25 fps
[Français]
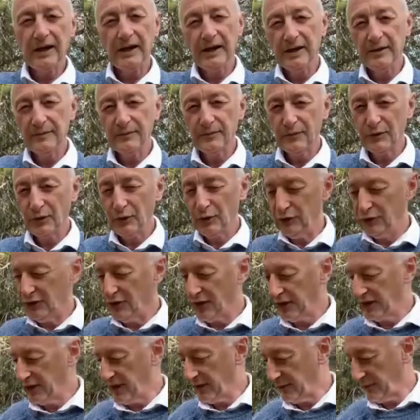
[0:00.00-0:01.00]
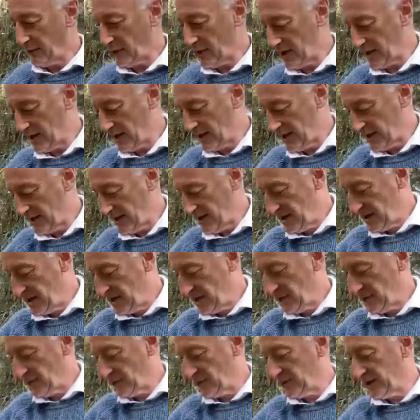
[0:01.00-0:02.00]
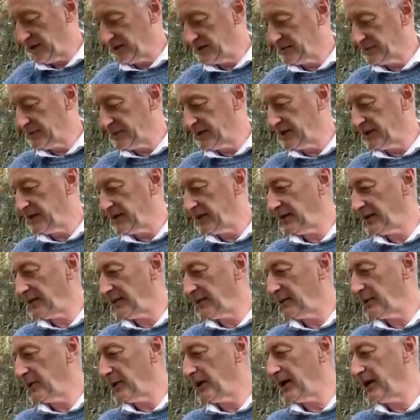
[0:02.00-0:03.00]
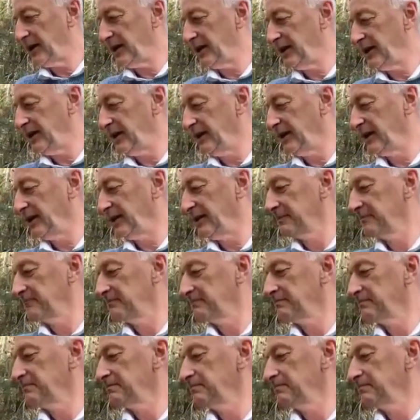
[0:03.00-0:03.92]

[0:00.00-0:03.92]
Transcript: Allez, une dernière fois. On inspire. Oui.